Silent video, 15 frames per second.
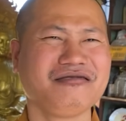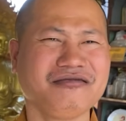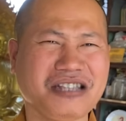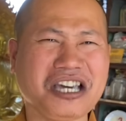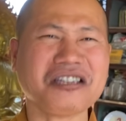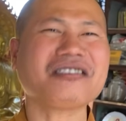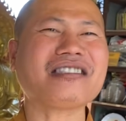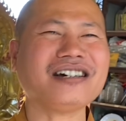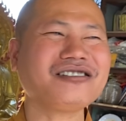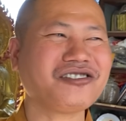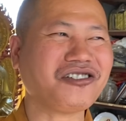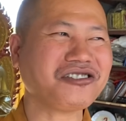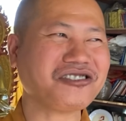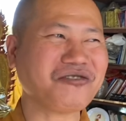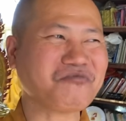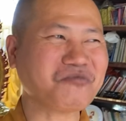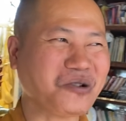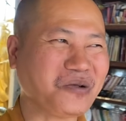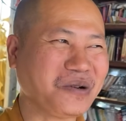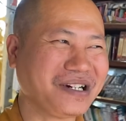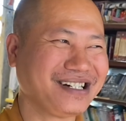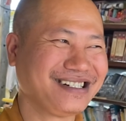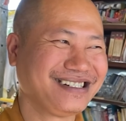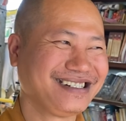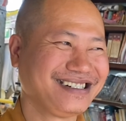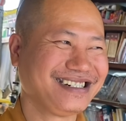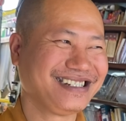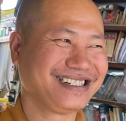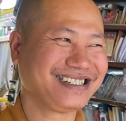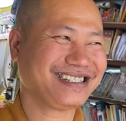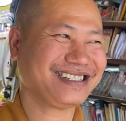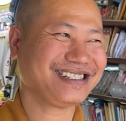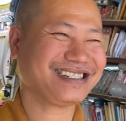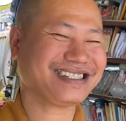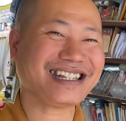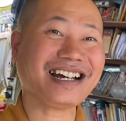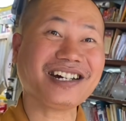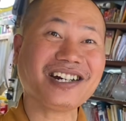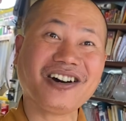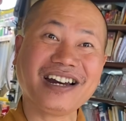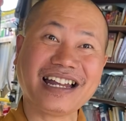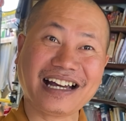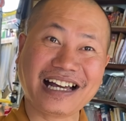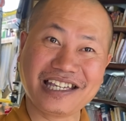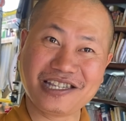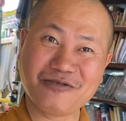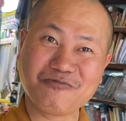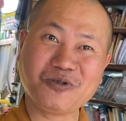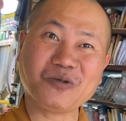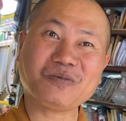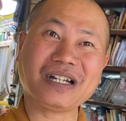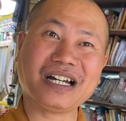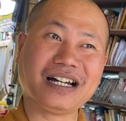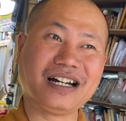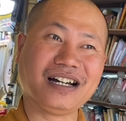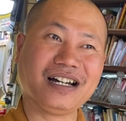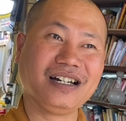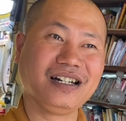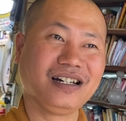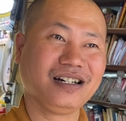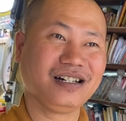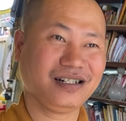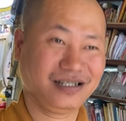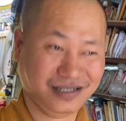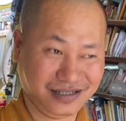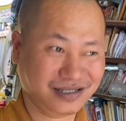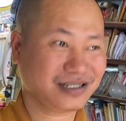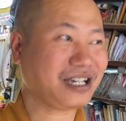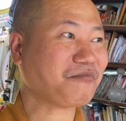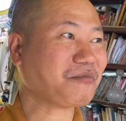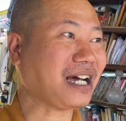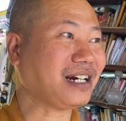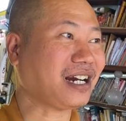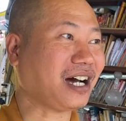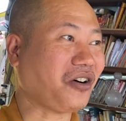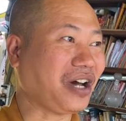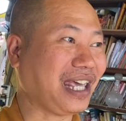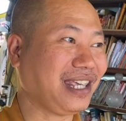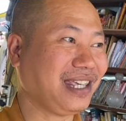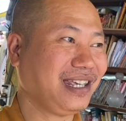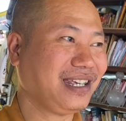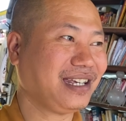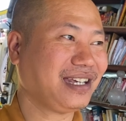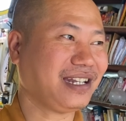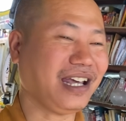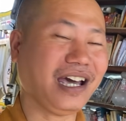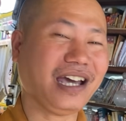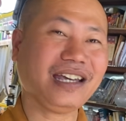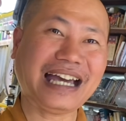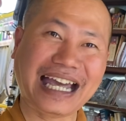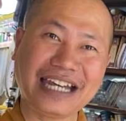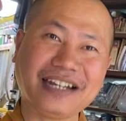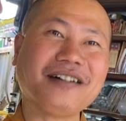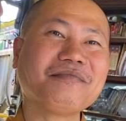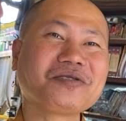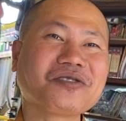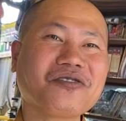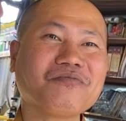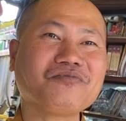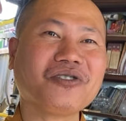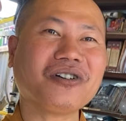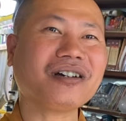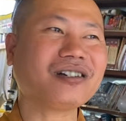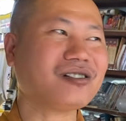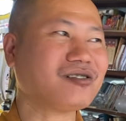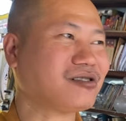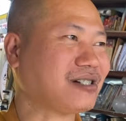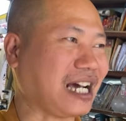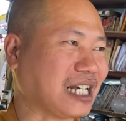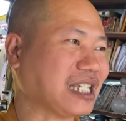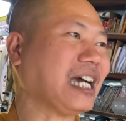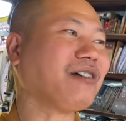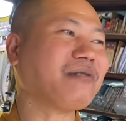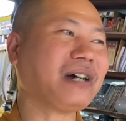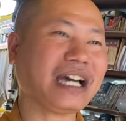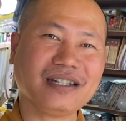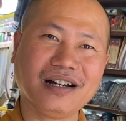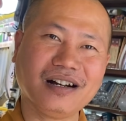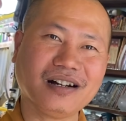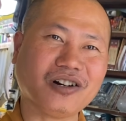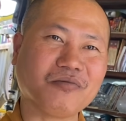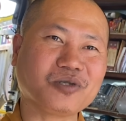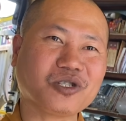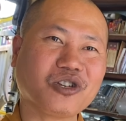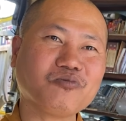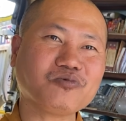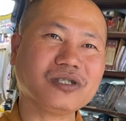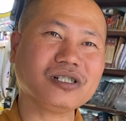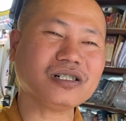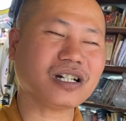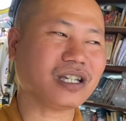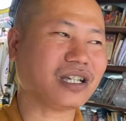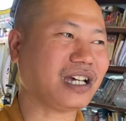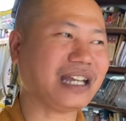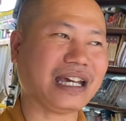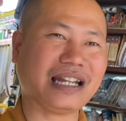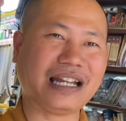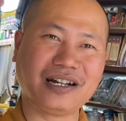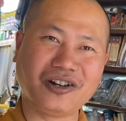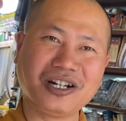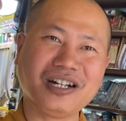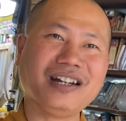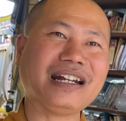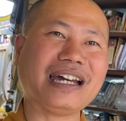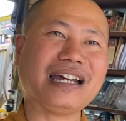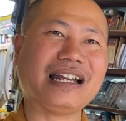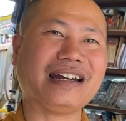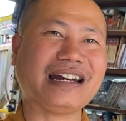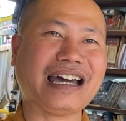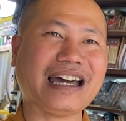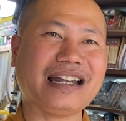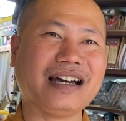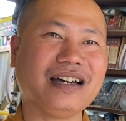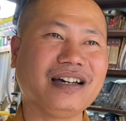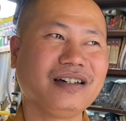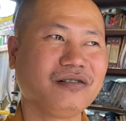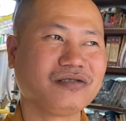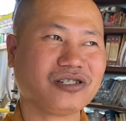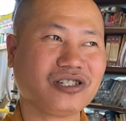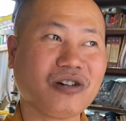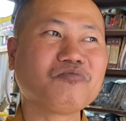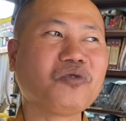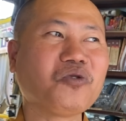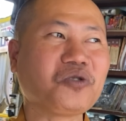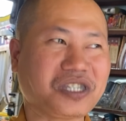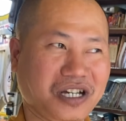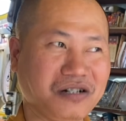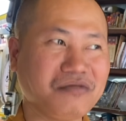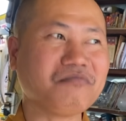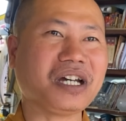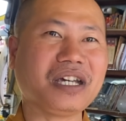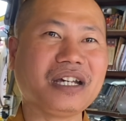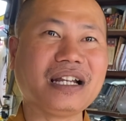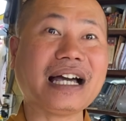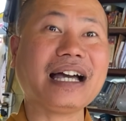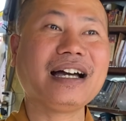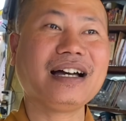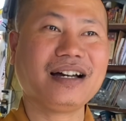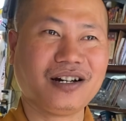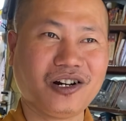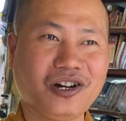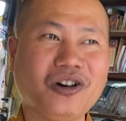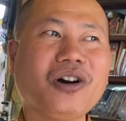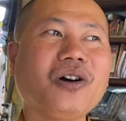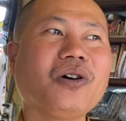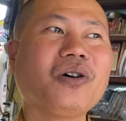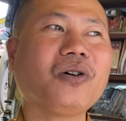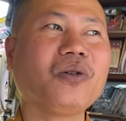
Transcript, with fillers: Để tháng đó chúc luôn. Tháng đó là thầy chúc phúc là sắp tới rồi, để ngày đó mình chúc nó đặc sắc và hay hơn. Còn mình chúc trước thì cái này đã nói đến đây là nay là trong mùa chuẩn bị là lo